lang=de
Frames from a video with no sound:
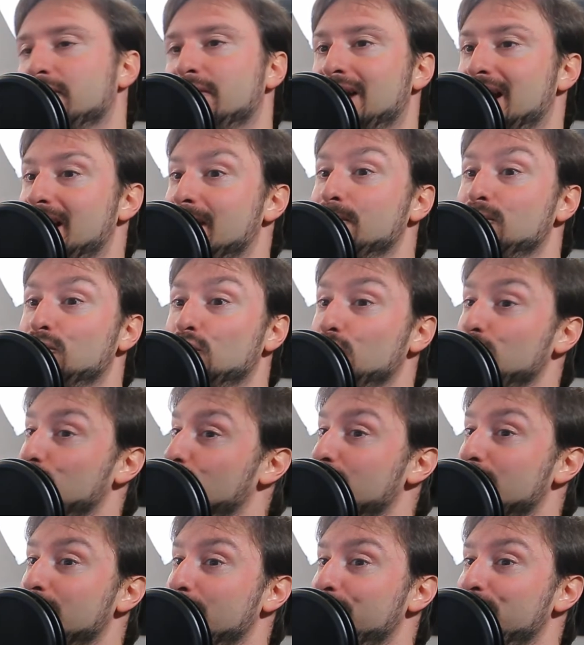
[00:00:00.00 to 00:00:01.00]
die Farben
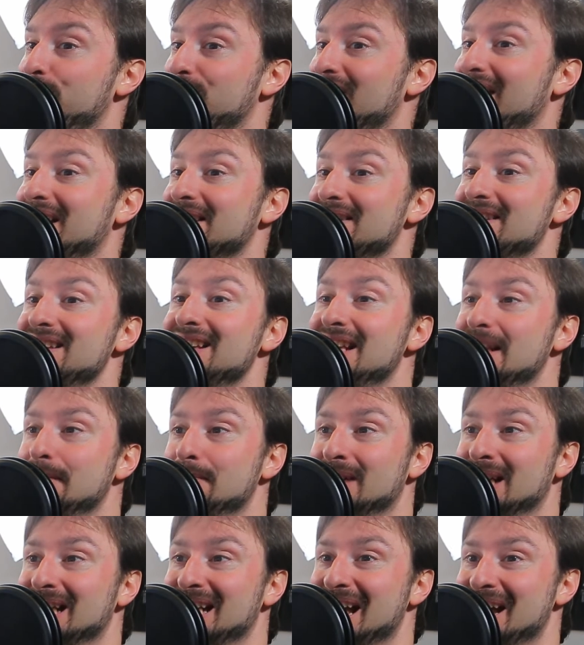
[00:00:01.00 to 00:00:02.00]
und hat sie
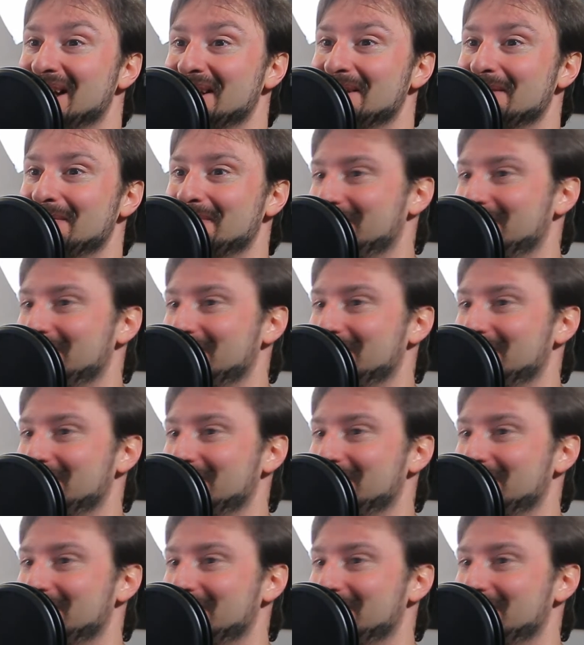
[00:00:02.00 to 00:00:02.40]
lieben gelernt.